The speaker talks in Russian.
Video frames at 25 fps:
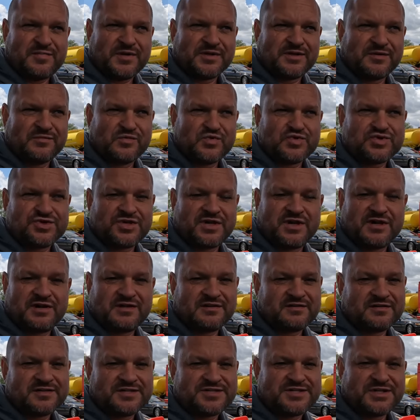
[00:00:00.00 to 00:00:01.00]
Потому
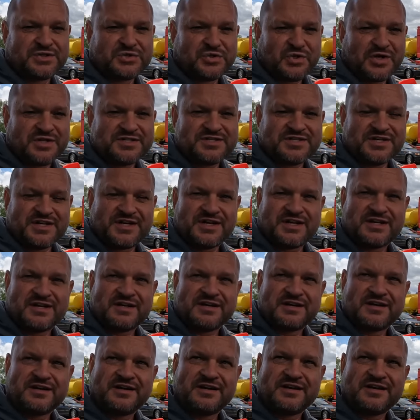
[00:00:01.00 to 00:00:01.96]
что ситуация